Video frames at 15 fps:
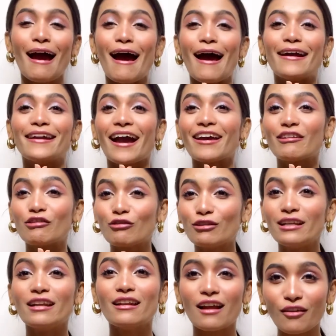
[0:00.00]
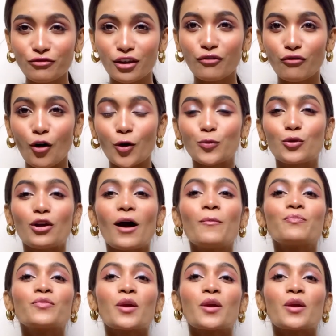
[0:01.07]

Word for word: एंड आई रियली लव द फॉर्मूला